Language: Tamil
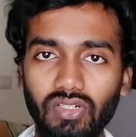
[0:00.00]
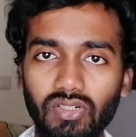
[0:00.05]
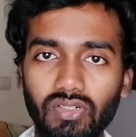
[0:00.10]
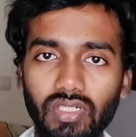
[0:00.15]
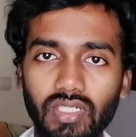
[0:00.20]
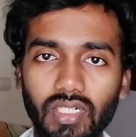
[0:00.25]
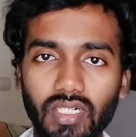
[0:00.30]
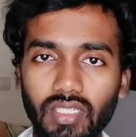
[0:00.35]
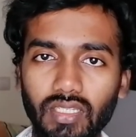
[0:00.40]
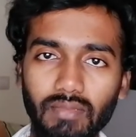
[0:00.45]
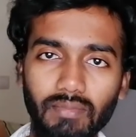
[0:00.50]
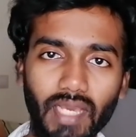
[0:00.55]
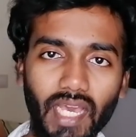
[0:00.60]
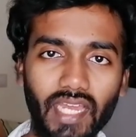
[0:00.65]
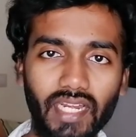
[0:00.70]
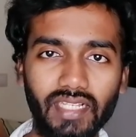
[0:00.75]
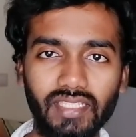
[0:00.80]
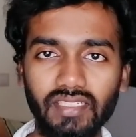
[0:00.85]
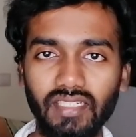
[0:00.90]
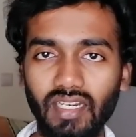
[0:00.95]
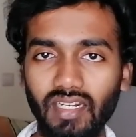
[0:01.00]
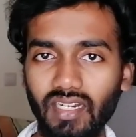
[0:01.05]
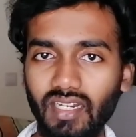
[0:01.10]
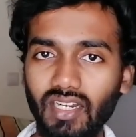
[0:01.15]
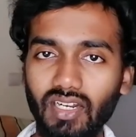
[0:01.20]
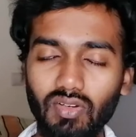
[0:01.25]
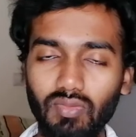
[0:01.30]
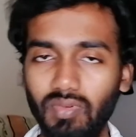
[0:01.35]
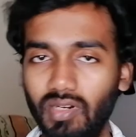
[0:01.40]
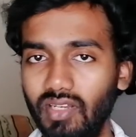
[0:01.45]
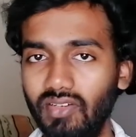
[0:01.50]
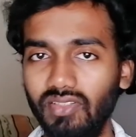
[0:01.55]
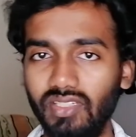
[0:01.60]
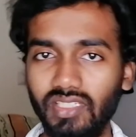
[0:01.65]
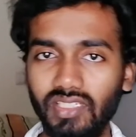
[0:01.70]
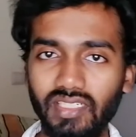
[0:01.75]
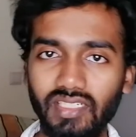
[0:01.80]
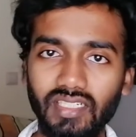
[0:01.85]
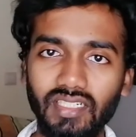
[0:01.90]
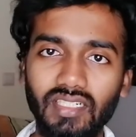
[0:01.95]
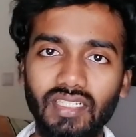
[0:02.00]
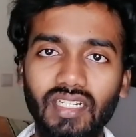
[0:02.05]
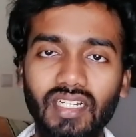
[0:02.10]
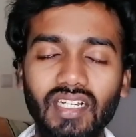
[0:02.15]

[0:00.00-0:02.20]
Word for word: ட்ரோன் இருக்குது இந்த மேரேஜ் ஹால்லாம் இப்போலாம் வந்துட்டு